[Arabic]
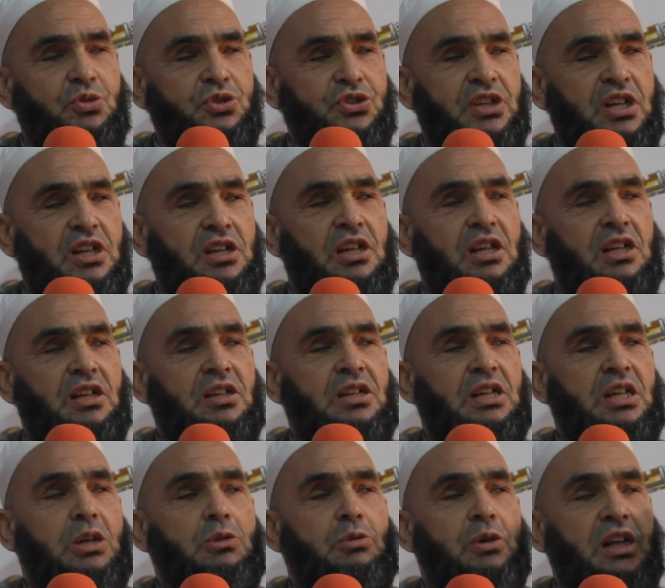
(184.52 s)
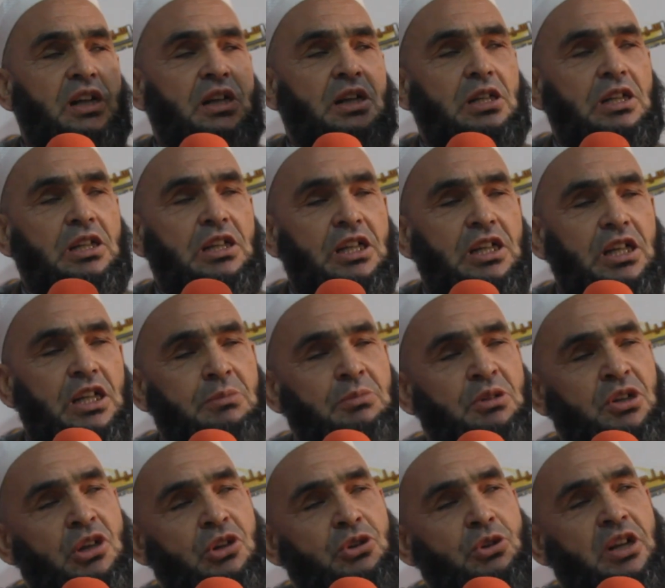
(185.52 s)
الوزاره ولا
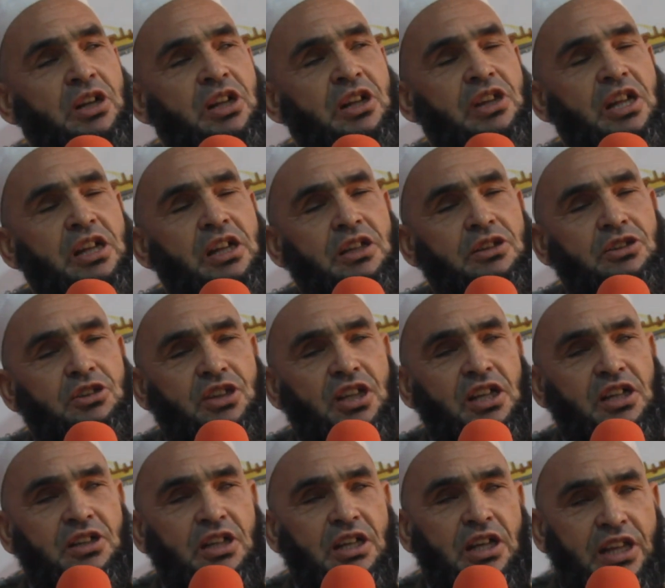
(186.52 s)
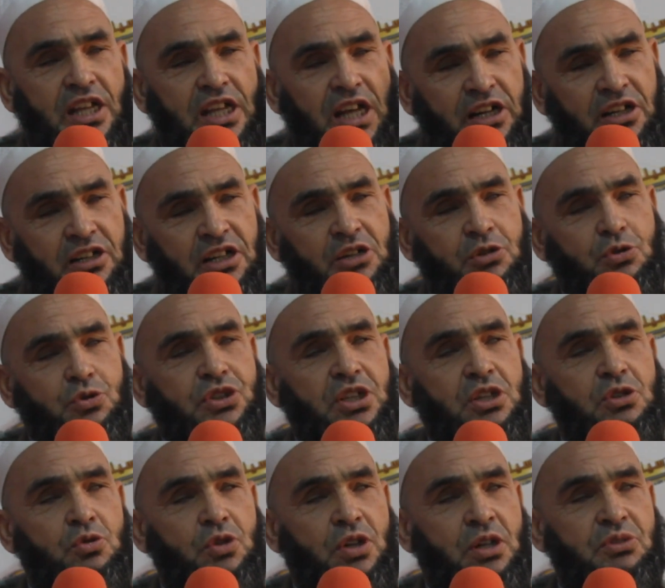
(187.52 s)
الاقليم النظاره هذا تتغ... هذا يعرنا
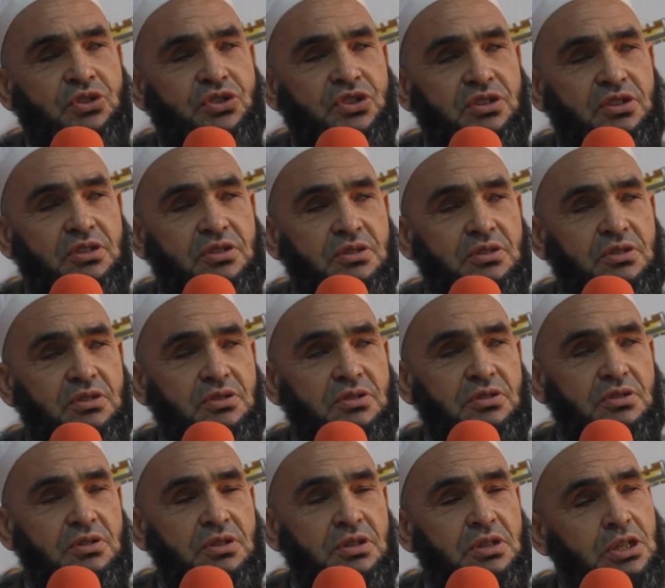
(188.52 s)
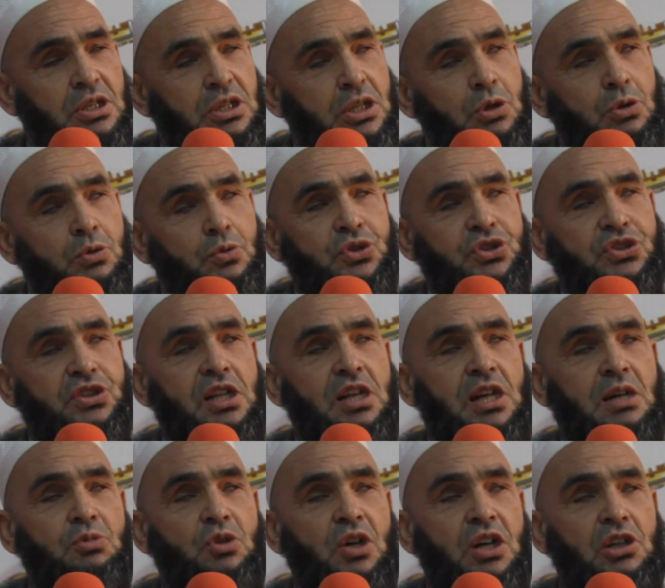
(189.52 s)
رخصين نعم سيدي
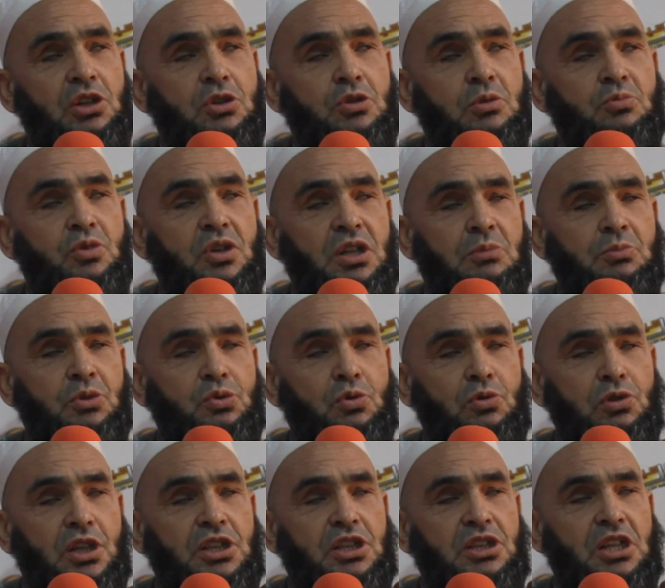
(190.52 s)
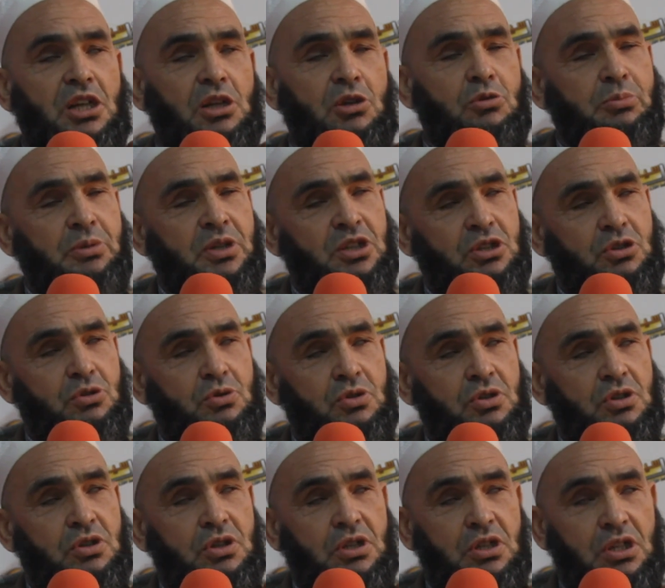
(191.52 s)
والسلام عليكم ورحمه الله تعالى وبركاته
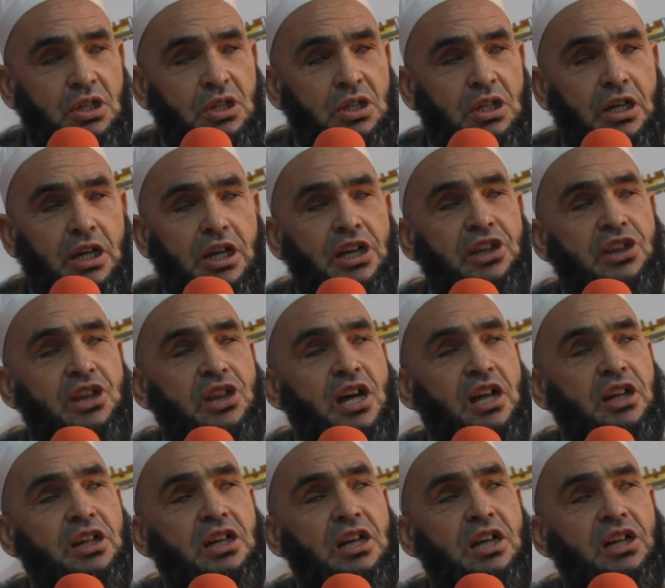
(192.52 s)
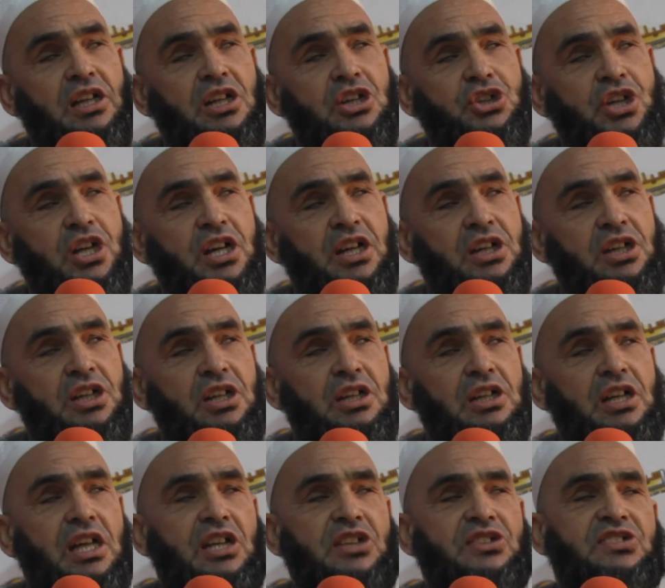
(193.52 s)
قيد دار غارق شاري
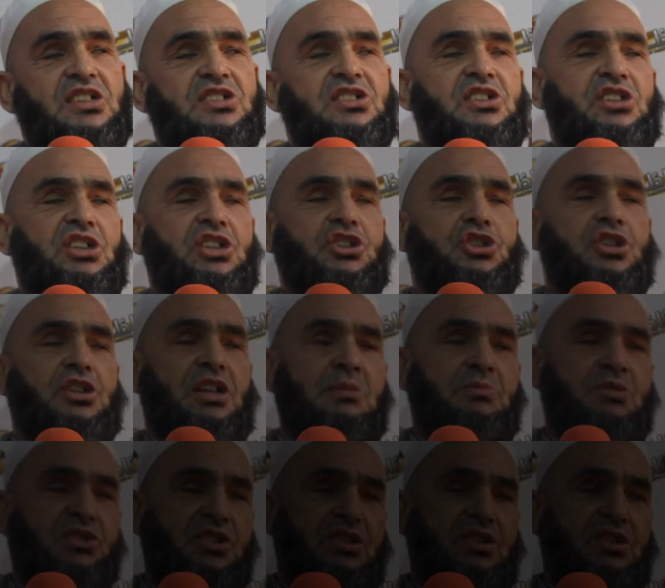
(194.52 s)
قززي تعيش نعم